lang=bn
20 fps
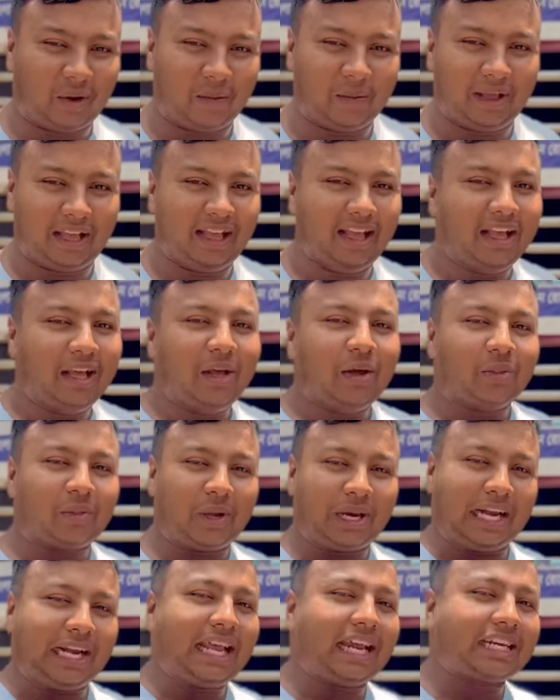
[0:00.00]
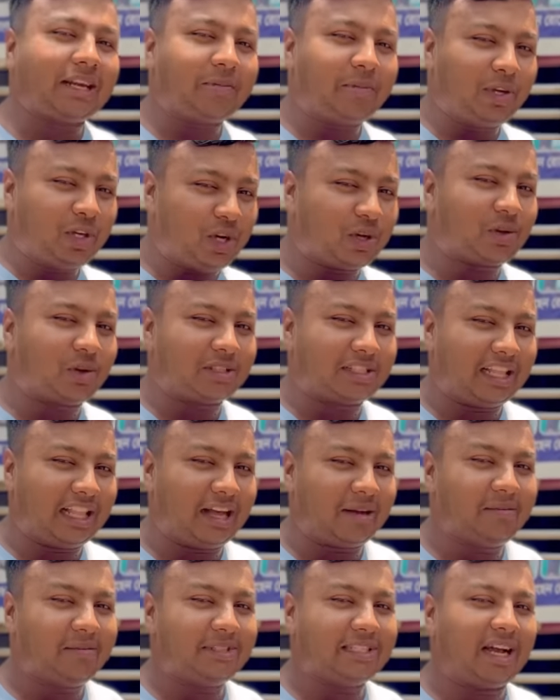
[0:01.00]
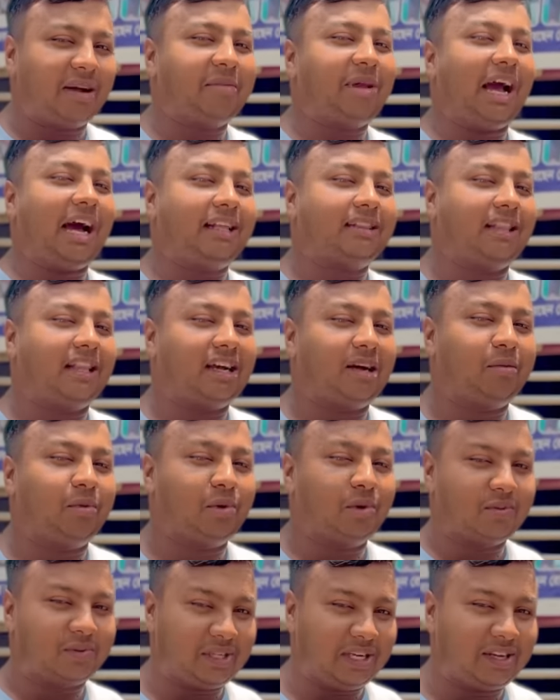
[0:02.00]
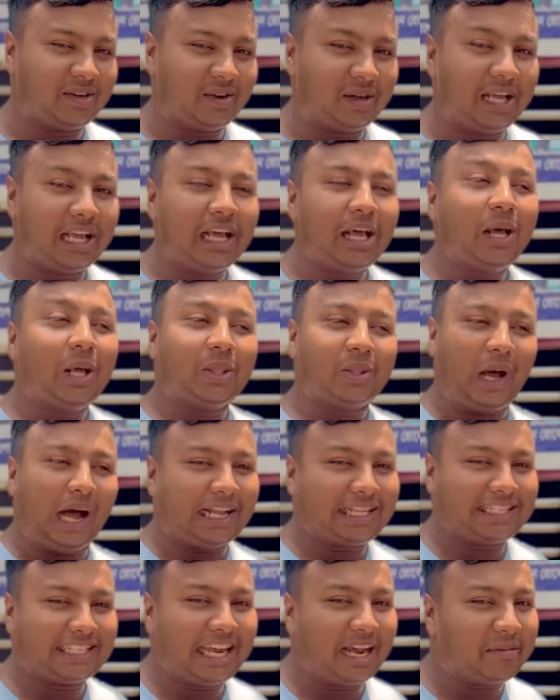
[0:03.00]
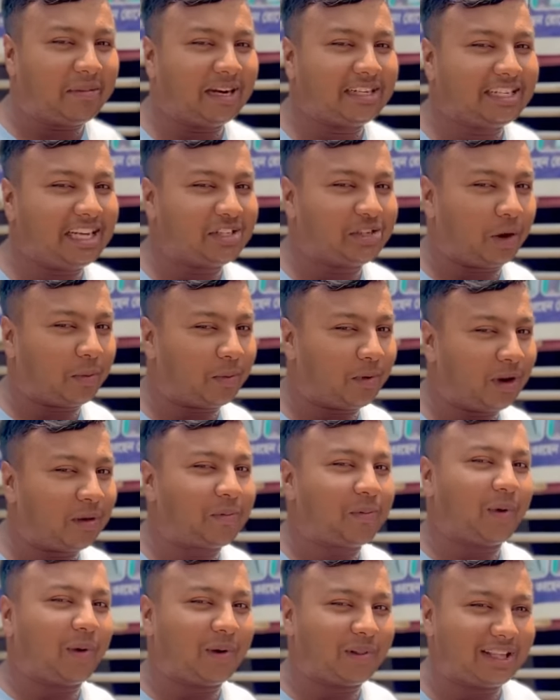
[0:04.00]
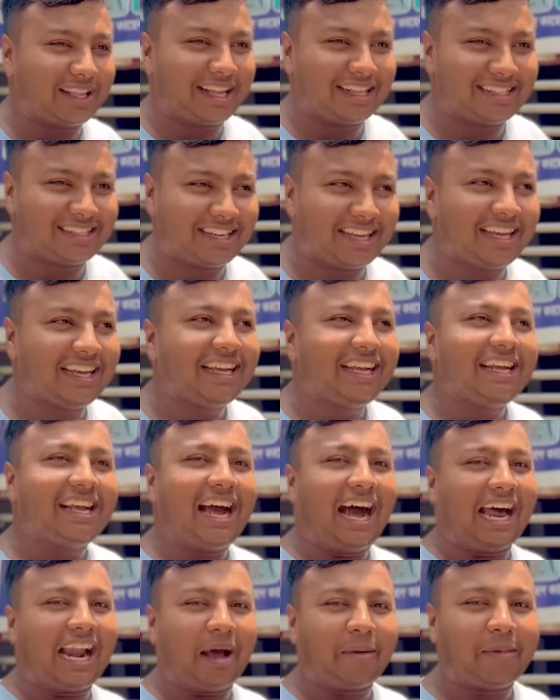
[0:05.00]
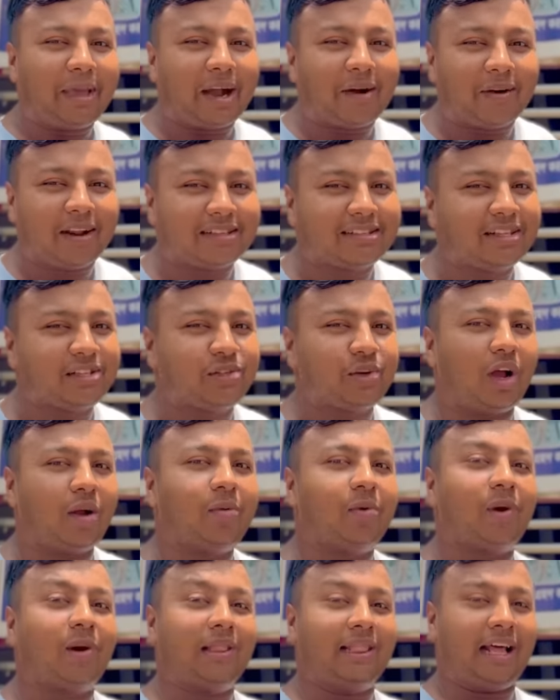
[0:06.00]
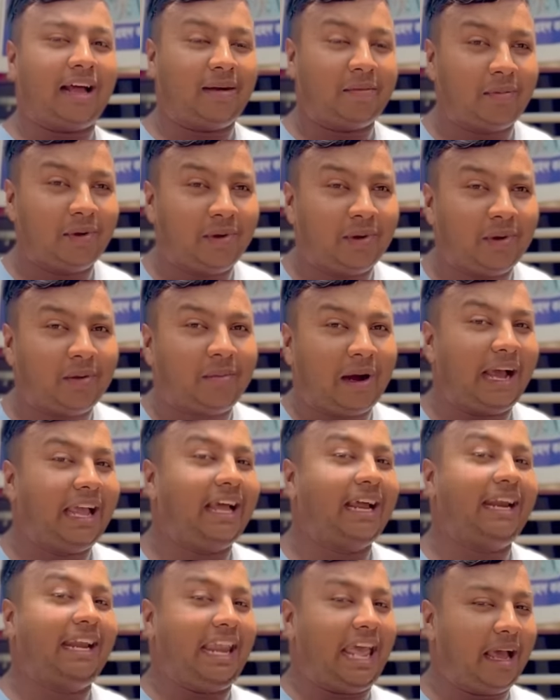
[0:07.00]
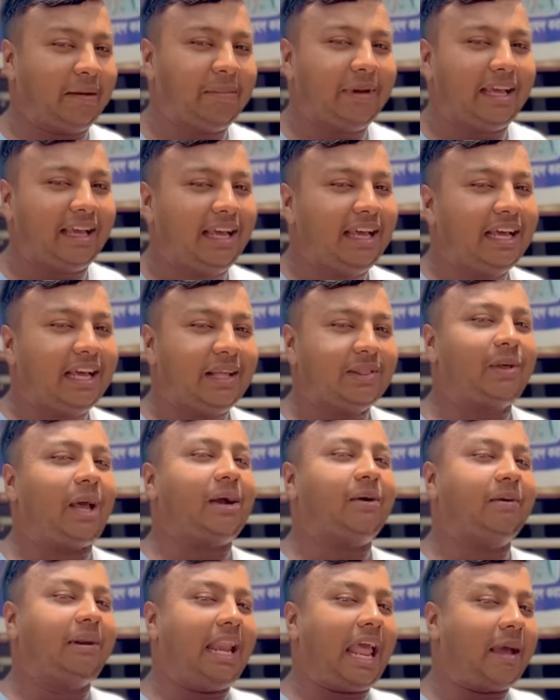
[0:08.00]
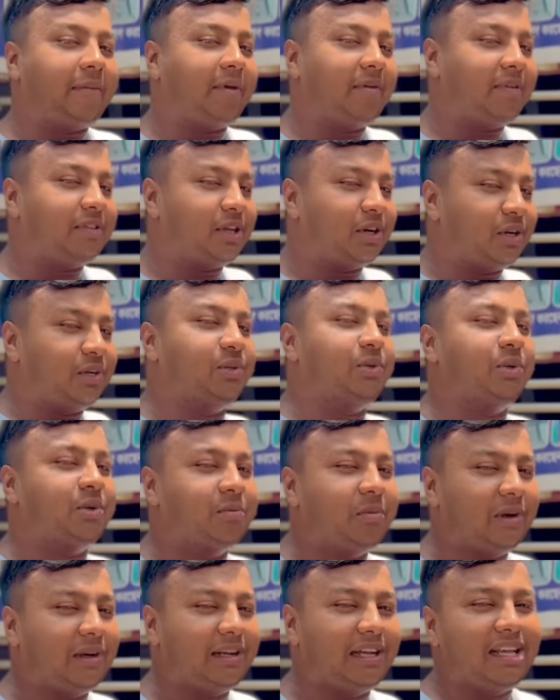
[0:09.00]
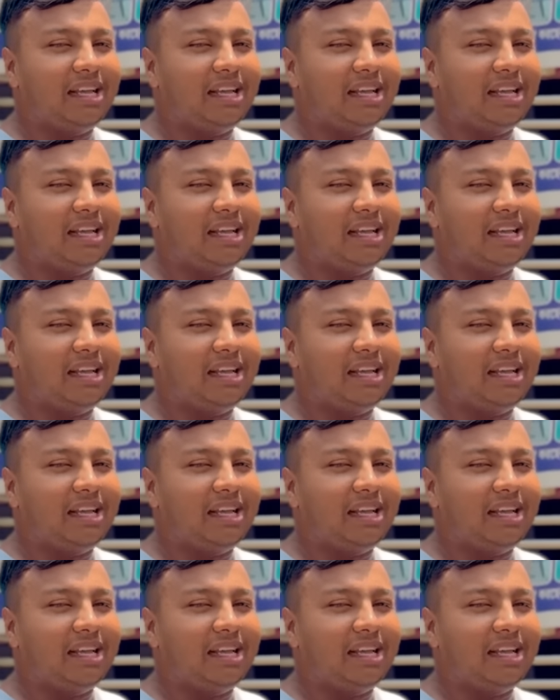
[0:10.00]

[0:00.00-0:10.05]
কবে তো এটা নিয়ে একটা ভিডিও করছিলাম যে আমি হাত লাগাবো খুব শীঘ্রই তো আজকে আমার সেই স্বপ্নটা পূরণ হতে যাচ্ছে আর আমি এখন আছি জয় বড় লাভলু ভাইয়ার ল্যাবে তো এখন ল্যাবের ভিতরে ঢুকবো